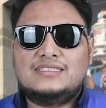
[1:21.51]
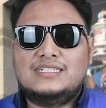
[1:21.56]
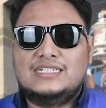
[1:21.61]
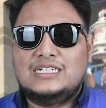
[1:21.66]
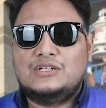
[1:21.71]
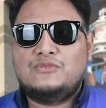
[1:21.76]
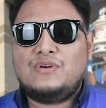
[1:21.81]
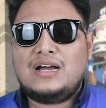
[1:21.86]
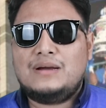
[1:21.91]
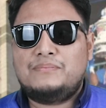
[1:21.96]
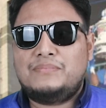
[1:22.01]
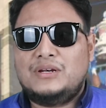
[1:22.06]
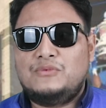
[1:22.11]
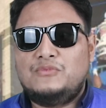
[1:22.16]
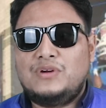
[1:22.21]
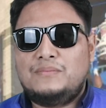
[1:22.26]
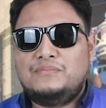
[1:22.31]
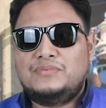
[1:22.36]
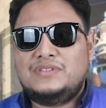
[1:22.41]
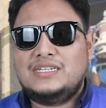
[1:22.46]
ถือว่าเป็น
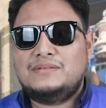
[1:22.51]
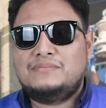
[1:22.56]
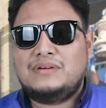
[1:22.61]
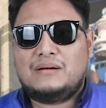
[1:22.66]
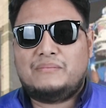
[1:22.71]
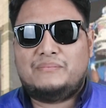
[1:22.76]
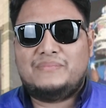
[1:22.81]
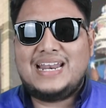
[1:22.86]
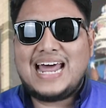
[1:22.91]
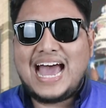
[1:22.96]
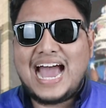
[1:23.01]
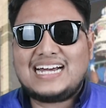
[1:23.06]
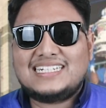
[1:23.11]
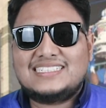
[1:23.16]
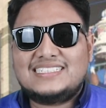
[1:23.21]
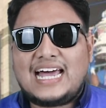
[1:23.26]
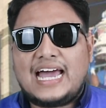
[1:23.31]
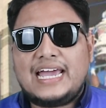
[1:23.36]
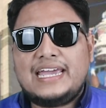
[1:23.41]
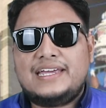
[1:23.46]
เว็บที่แบบดาร์ก
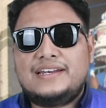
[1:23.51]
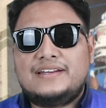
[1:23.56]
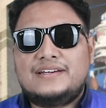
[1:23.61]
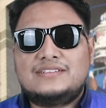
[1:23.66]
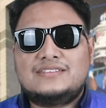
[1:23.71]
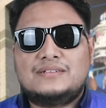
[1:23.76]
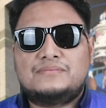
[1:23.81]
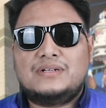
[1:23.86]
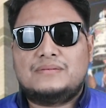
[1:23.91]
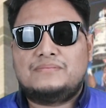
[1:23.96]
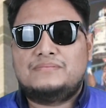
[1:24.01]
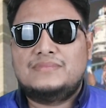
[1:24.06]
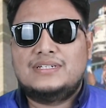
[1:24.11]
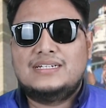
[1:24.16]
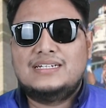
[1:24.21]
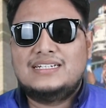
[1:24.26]
ไซส์นะสำหรับ